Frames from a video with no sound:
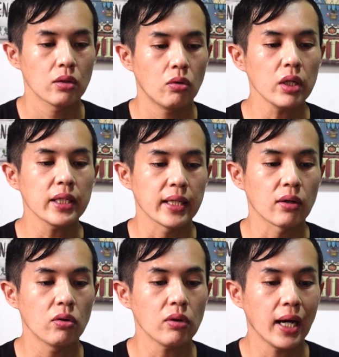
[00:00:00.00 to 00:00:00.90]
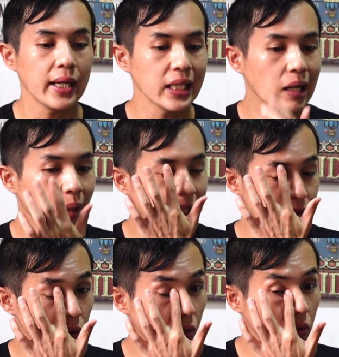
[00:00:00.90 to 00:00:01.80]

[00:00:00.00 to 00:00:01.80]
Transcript: これでね、この間まだ情